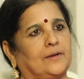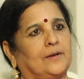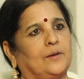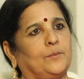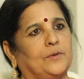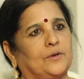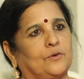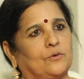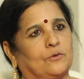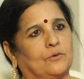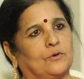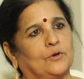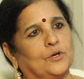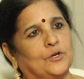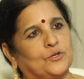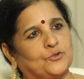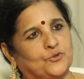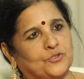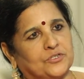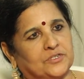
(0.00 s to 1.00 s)
వాటిని మీరు
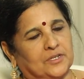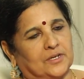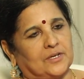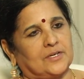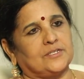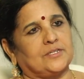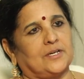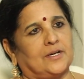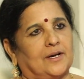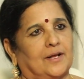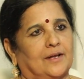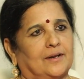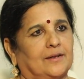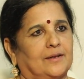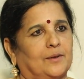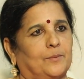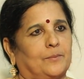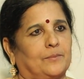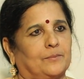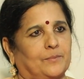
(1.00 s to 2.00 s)
సుస్థిరం
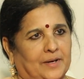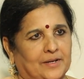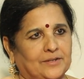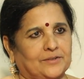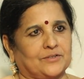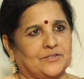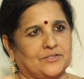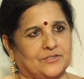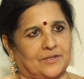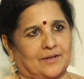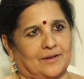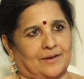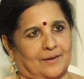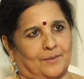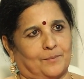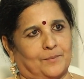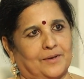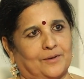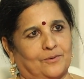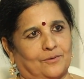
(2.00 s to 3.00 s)
చేయడానికి
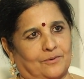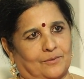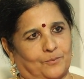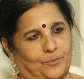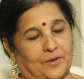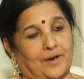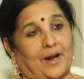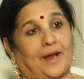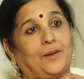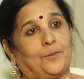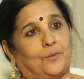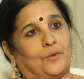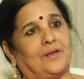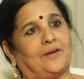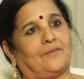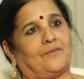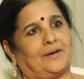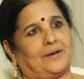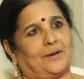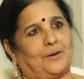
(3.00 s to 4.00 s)
ప్రయత్నిస్తున్నారా మీరు ఇప్పుడు
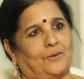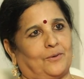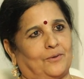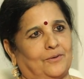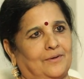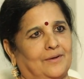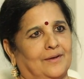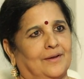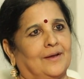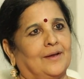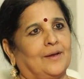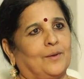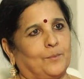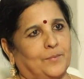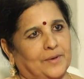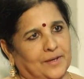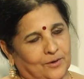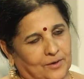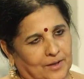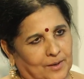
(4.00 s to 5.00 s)
రాయబోయే వాటిల్లో
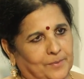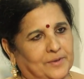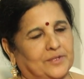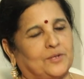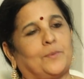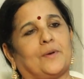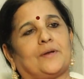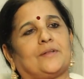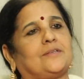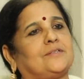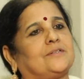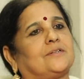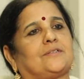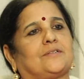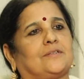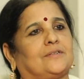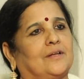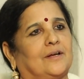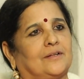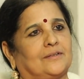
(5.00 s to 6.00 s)
మీరే
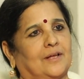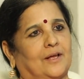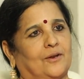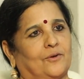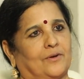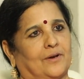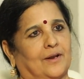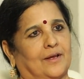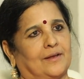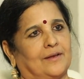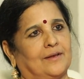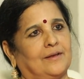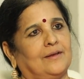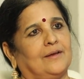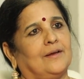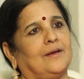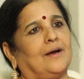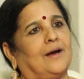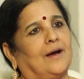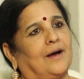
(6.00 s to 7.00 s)
ప్రతిపాదించిన సిద్ధాంతాలు
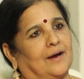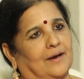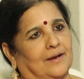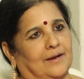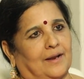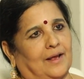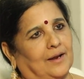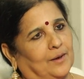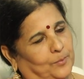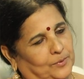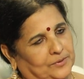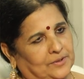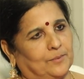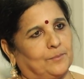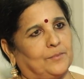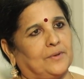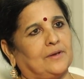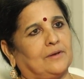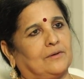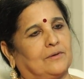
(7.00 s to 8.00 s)
ఉన్నాయి
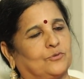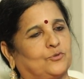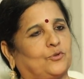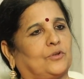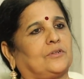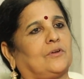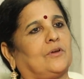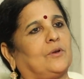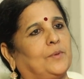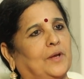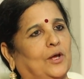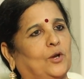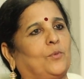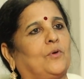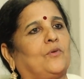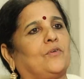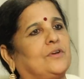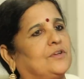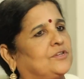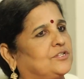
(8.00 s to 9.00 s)
లేకపోతే మీకు సొంతమైన
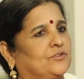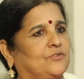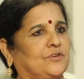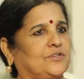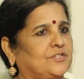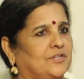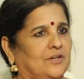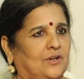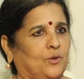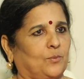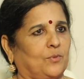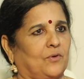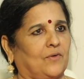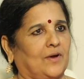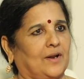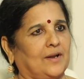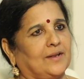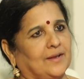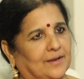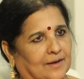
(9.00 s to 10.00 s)
మీ అనుభవం నుంచి వచ్చిన
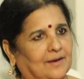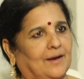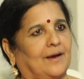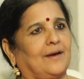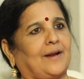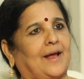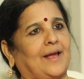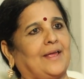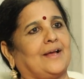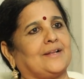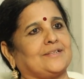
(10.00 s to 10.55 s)
అనుభవాలని ఇంకా